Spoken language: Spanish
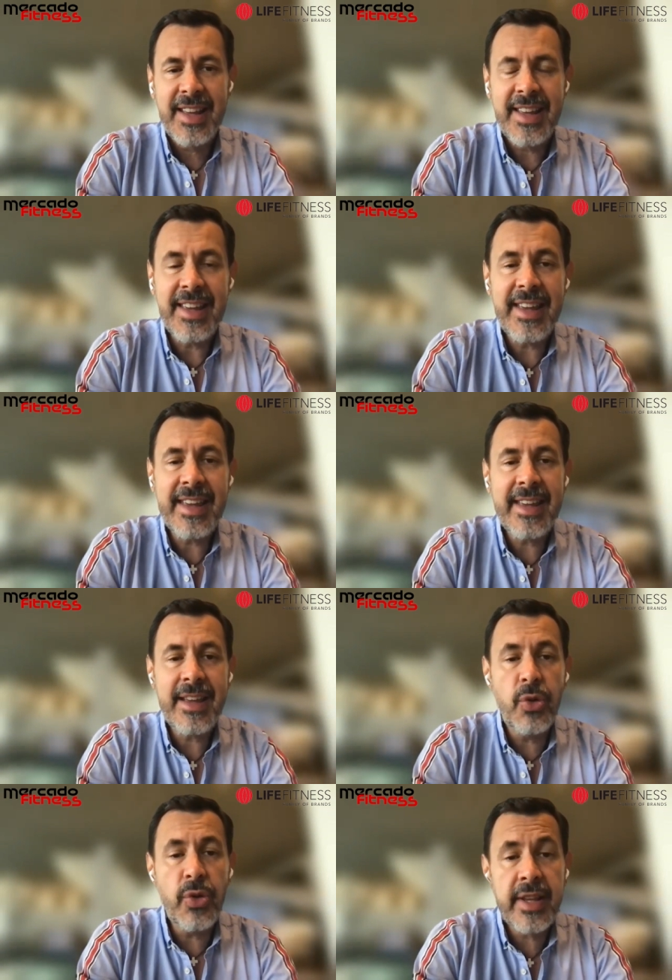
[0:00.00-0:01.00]

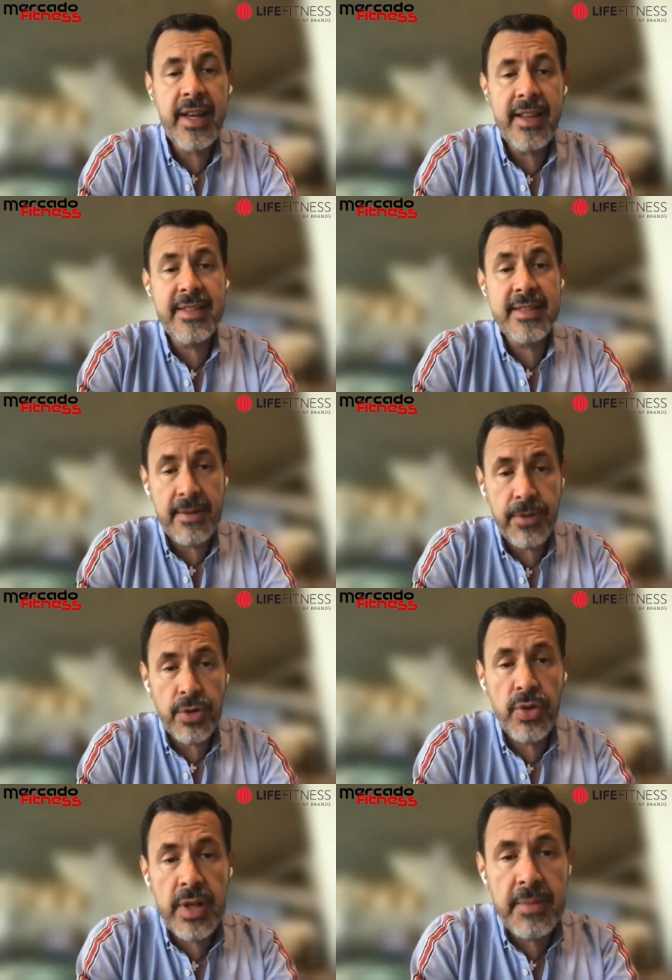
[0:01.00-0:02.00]
Y unidades,
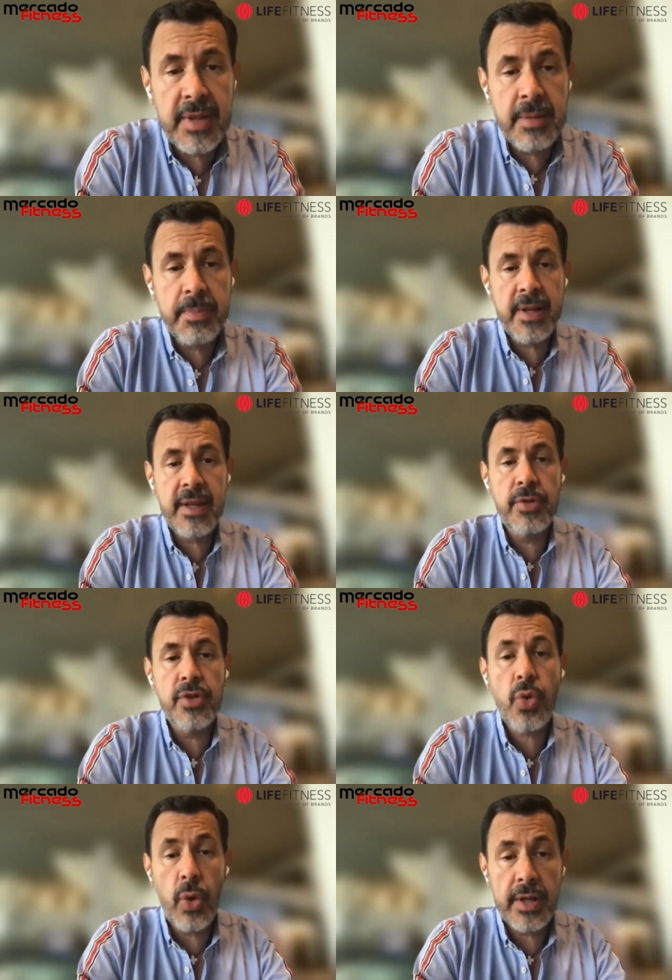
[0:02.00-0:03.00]
desafortunadamente
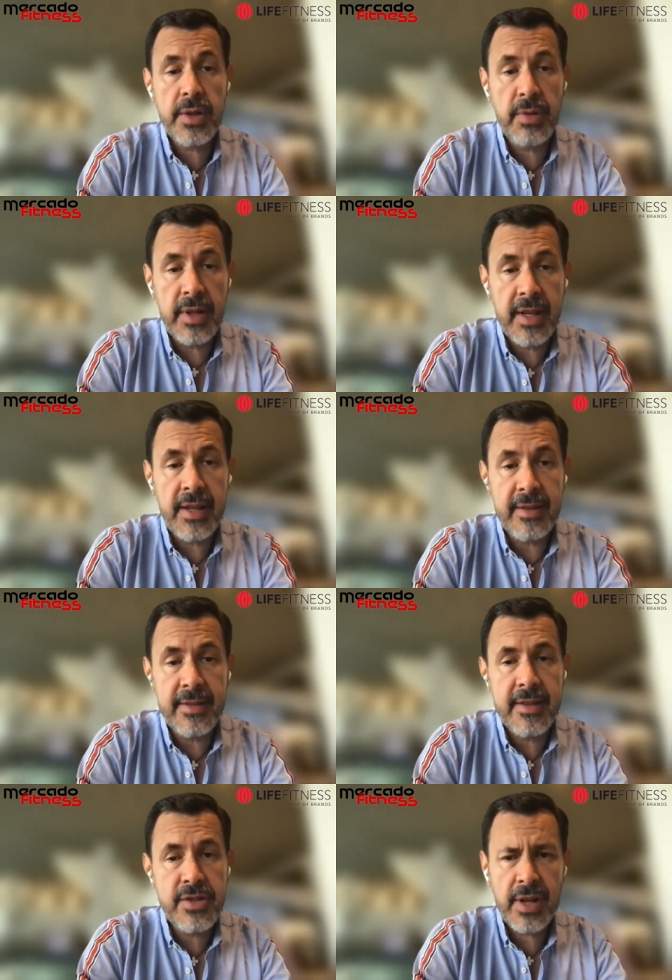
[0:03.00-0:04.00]
perdimos cuatro
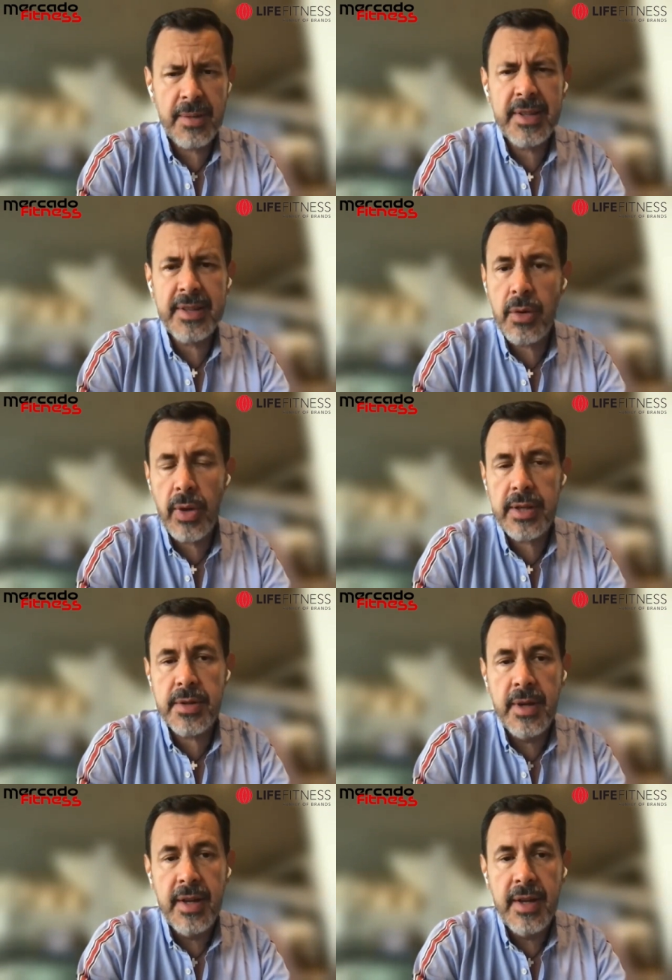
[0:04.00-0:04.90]
unidades, solamente cuatro.